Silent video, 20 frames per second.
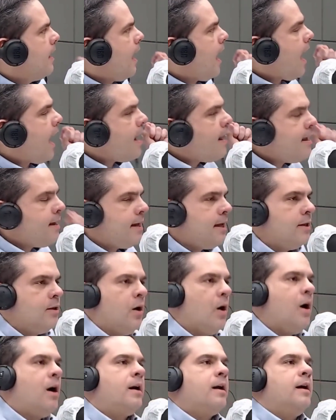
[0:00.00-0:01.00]
ela
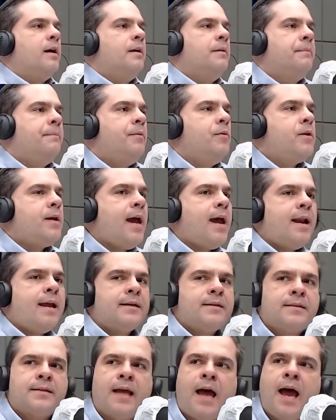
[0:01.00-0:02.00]
ignora, porque ela
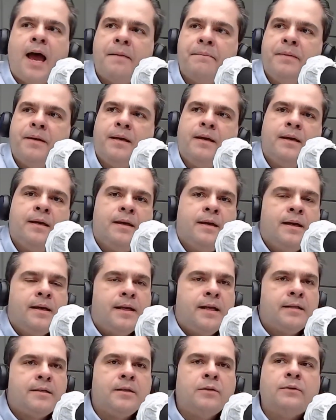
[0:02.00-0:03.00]
sabe
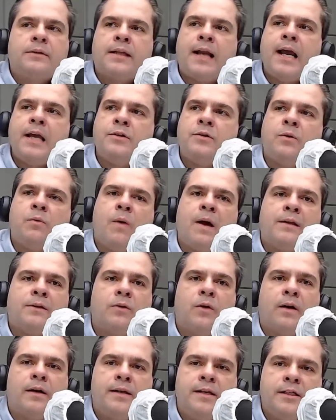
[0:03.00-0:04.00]
que são três ou
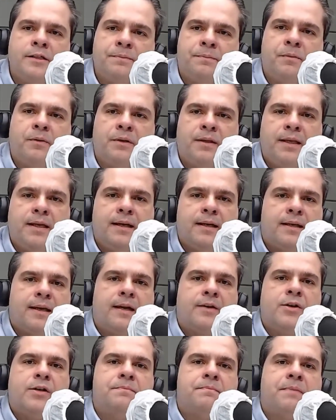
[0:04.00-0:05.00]
quatro horinhas por dia que
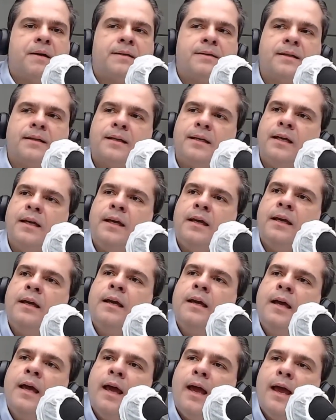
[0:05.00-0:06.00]
a gente passa aqui
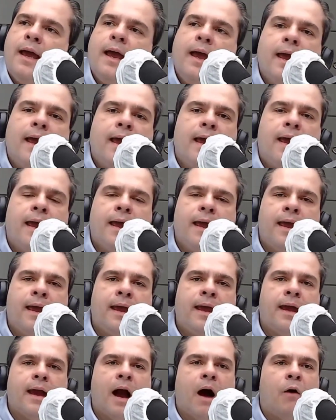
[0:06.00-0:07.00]
é é,
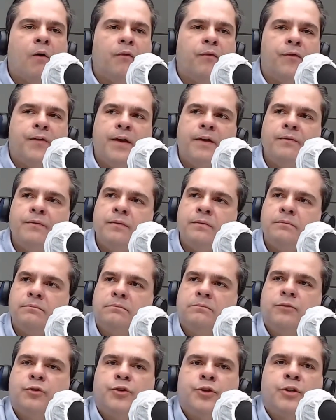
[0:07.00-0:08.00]
é, é, ao vivo,
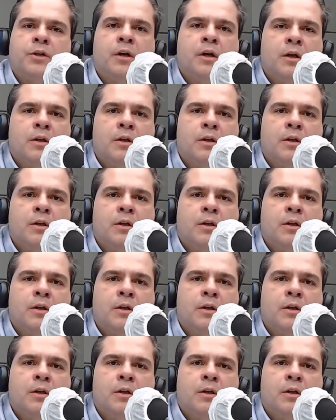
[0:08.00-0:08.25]
nos,